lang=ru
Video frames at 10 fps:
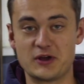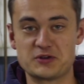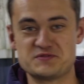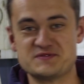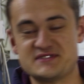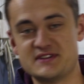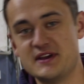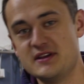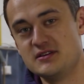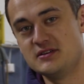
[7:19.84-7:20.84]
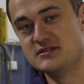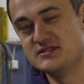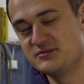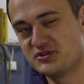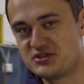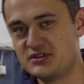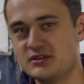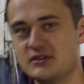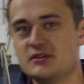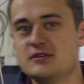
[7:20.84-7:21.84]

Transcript: в хорошем состоянии зимних шинах.